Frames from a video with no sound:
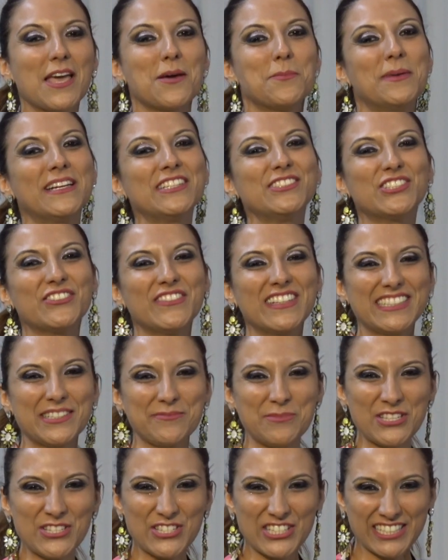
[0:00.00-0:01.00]
Ben ritrovati
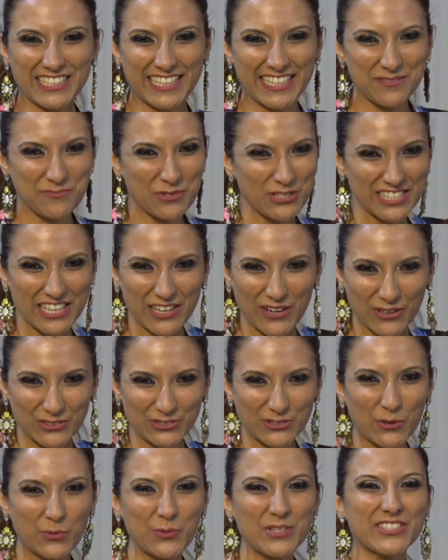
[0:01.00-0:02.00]
amici nel mio
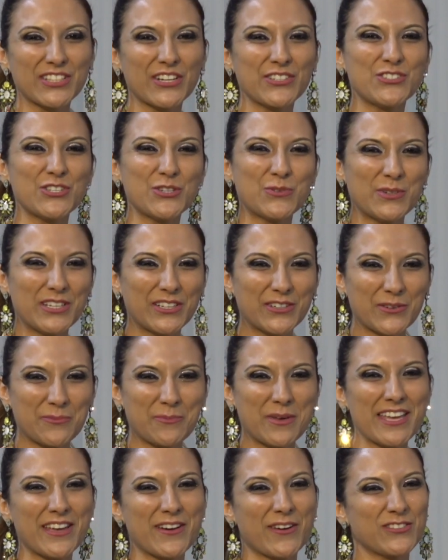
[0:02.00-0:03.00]
salotto, quest'oggi qui con
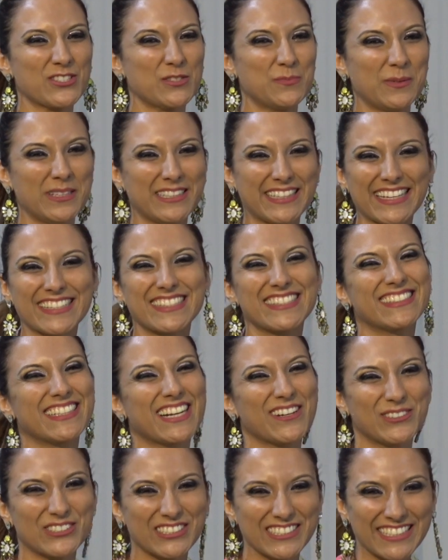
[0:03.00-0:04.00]
me ospite
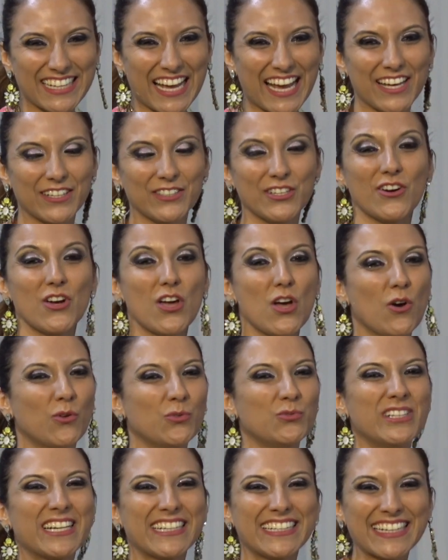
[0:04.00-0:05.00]
straordinario,
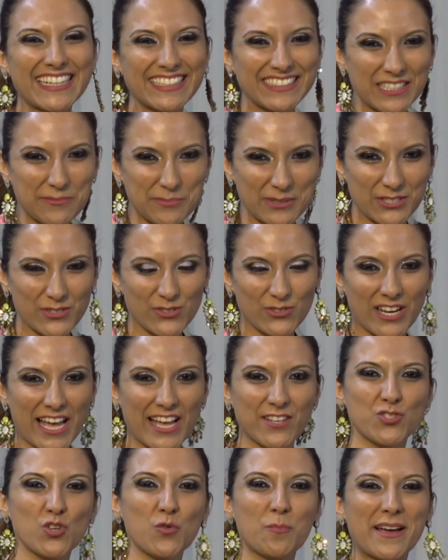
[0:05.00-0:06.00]
un grande
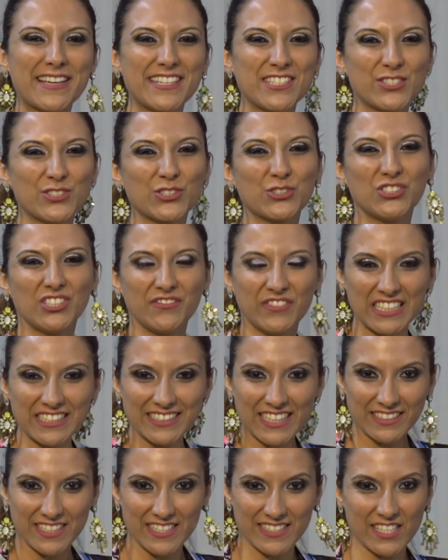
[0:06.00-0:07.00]
personaggio, un maestro di
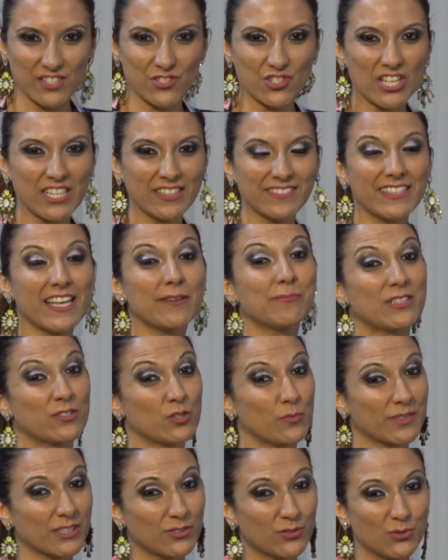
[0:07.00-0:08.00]
vita, di saggezza, ma
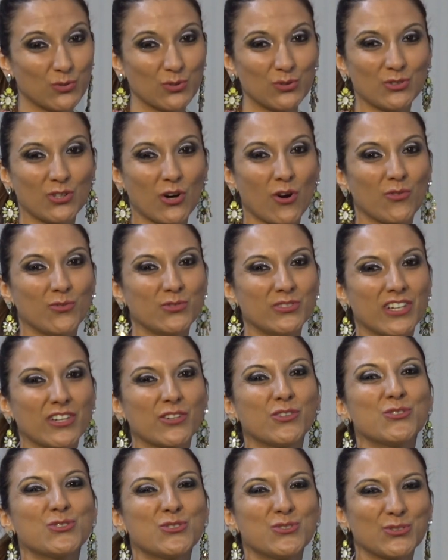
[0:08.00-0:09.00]
soprattutto
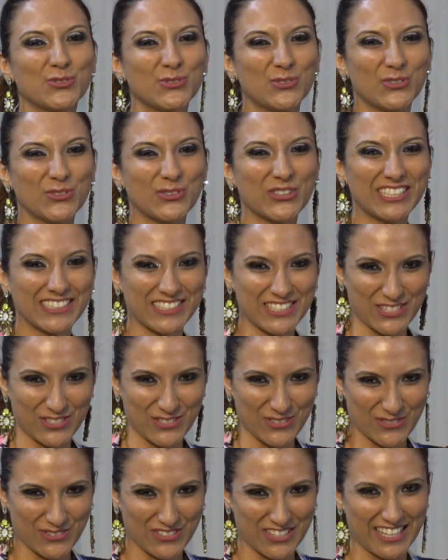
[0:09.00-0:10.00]
un costruttore di
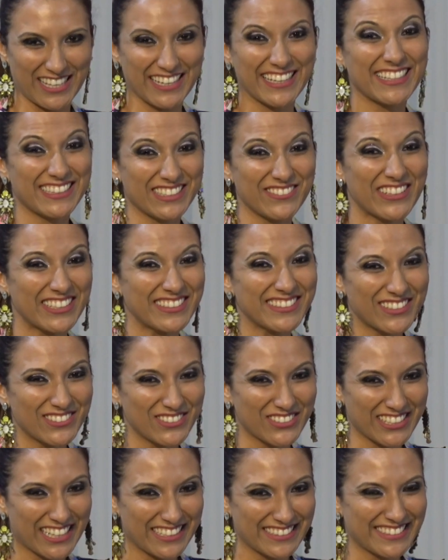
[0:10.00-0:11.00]
sogni che
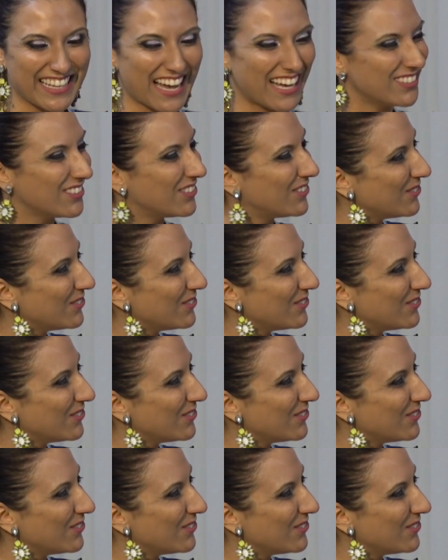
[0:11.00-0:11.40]
diventano realtà, Don